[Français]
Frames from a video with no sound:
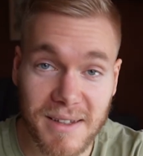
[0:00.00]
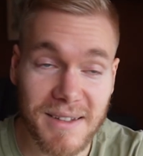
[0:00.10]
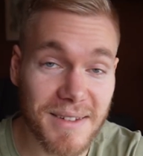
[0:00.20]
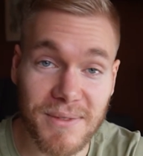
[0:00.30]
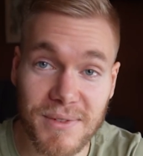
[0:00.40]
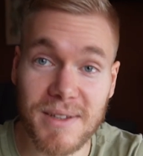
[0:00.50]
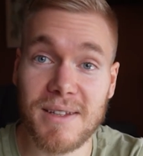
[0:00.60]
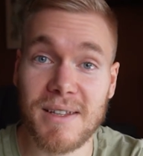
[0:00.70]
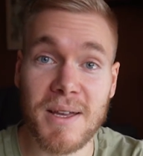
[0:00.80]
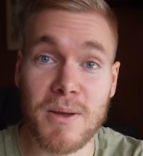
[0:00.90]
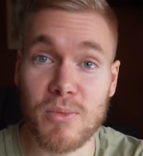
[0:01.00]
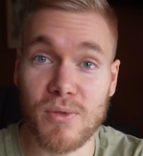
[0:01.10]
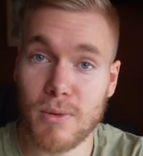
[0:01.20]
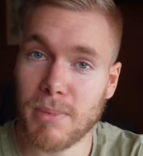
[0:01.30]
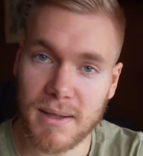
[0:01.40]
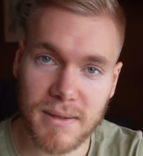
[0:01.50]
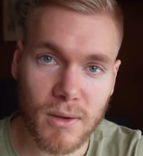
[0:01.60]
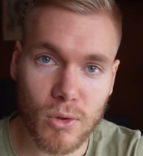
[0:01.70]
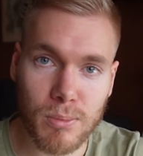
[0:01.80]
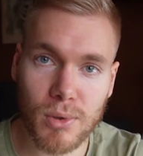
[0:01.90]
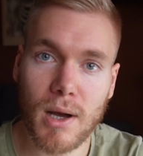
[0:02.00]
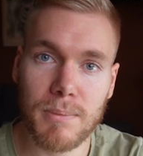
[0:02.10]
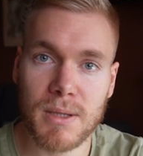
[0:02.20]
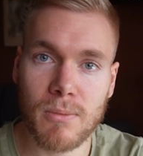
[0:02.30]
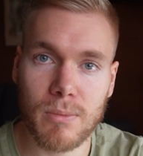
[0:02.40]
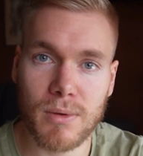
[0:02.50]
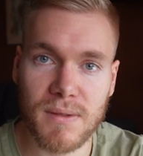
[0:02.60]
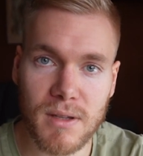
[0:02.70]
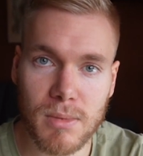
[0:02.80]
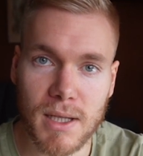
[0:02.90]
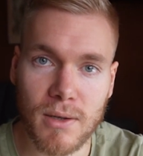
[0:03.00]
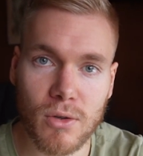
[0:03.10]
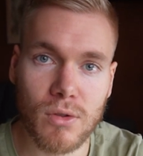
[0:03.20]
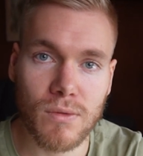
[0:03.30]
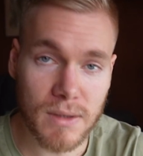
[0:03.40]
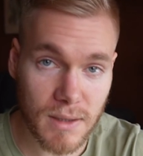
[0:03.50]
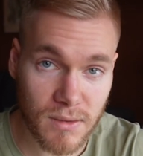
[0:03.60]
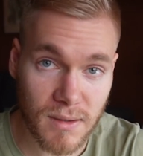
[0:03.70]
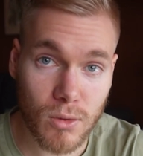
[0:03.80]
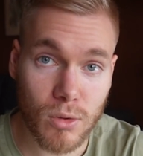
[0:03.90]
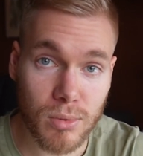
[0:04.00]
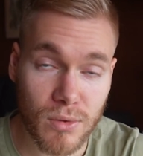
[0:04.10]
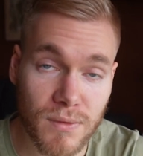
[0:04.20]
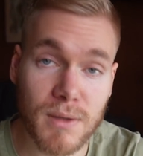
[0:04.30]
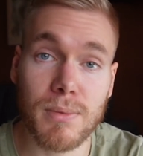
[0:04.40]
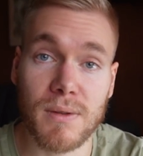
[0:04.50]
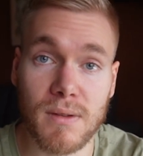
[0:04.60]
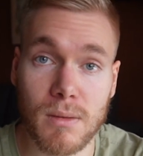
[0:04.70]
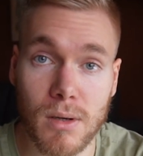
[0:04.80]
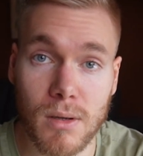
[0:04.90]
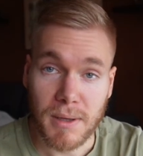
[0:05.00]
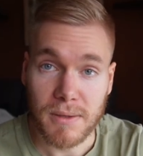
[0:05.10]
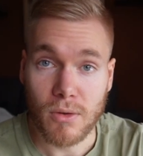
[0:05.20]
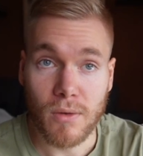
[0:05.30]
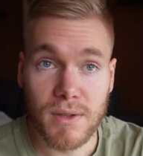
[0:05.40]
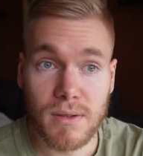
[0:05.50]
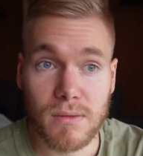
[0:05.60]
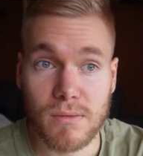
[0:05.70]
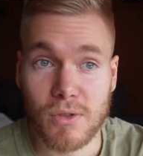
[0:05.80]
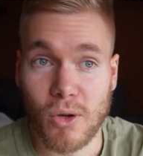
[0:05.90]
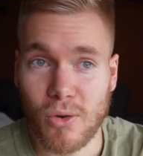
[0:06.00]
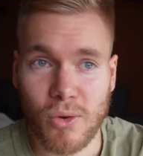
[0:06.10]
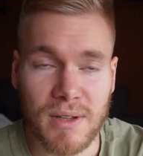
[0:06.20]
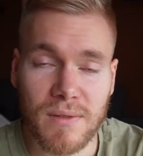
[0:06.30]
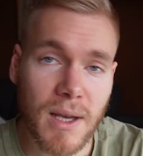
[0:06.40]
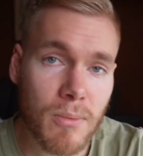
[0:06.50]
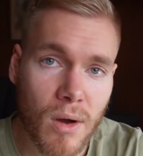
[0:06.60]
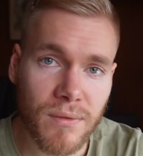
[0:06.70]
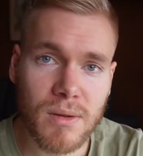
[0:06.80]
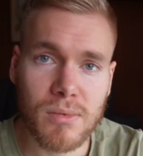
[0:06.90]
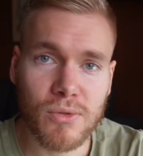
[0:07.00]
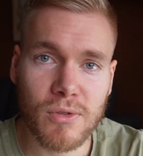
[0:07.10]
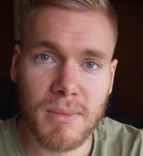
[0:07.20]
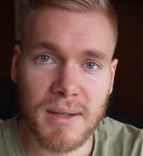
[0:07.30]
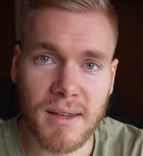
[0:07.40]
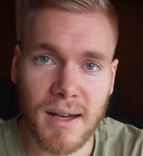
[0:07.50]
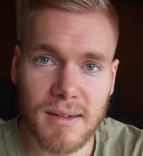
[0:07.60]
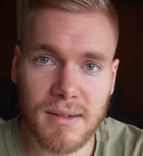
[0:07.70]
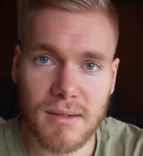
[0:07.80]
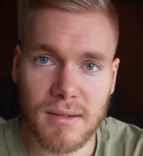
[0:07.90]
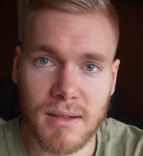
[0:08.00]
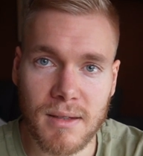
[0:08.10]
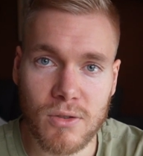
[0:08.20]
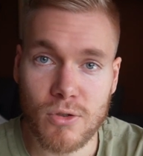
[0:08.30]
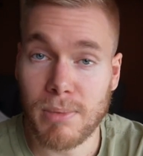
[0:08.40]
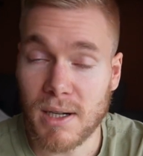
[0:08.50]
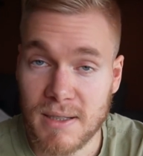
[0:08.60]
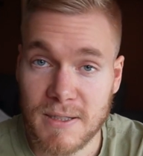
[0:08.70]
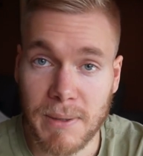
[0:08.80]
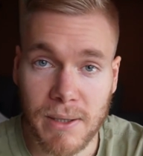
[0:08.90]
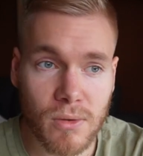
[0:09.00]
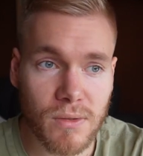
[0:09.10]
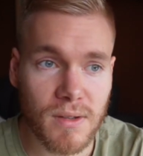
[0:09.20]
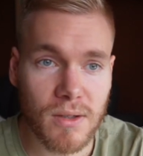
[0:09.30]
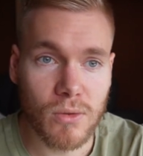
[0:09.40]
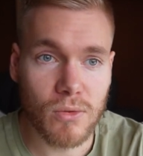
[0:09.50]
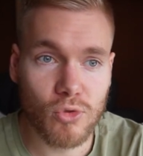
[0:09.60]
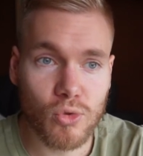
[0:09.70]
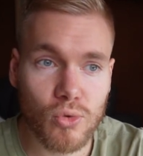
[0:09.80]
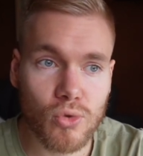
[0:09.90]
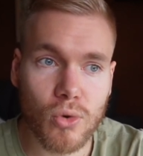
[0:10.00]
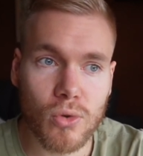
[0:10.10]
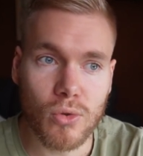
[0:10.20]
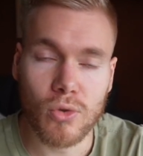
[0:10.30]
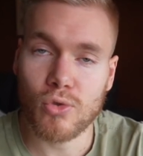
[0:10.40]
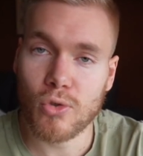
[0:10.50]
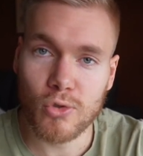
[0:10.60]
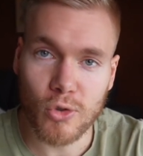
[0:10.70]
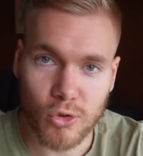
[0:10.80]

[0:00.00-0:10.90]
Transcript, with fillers: ça c'est fini. Mieux vaut partir le plus rapidement possible et redevenir sain le plus vite possible. Parce qu'en fait, quand on est vraiment à un faible taux de masse grasse, et je parle d'expérience, c'est que tout tourne autour de